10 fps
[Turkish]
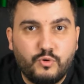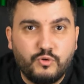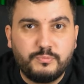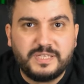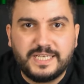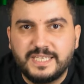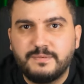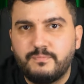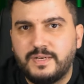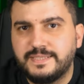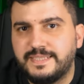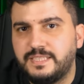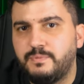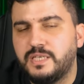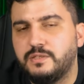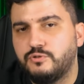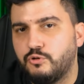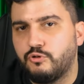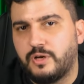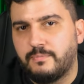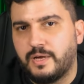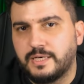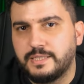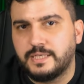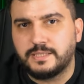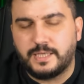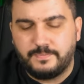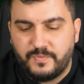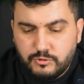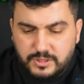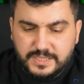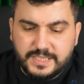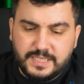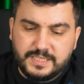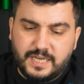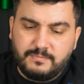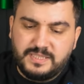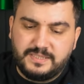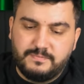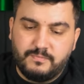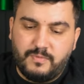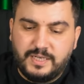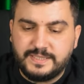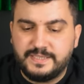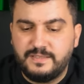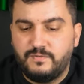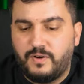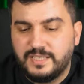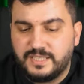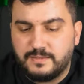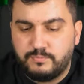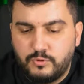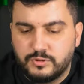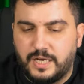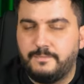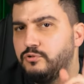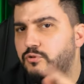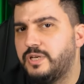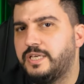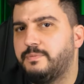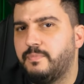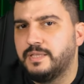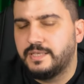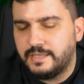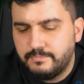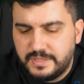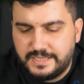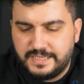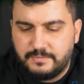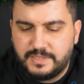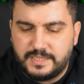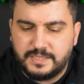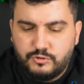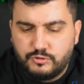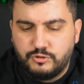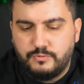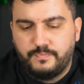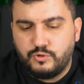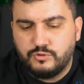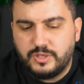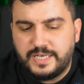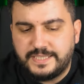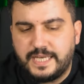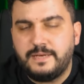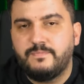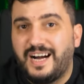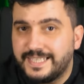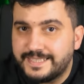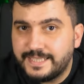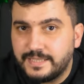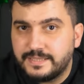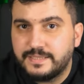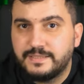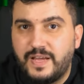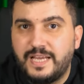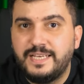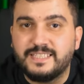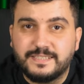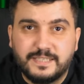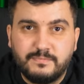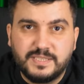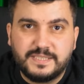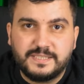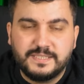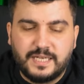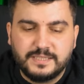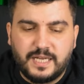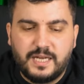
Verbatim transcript: doğru bir ekipman seçmek çok önemli arkadaşlar. Bugün inceleyeceğimiz Master OneShot Shot Pro'da bu doğru ekipmanlardan biri diyebiliriz. Çünkü son derece hassas ve tasarım açısından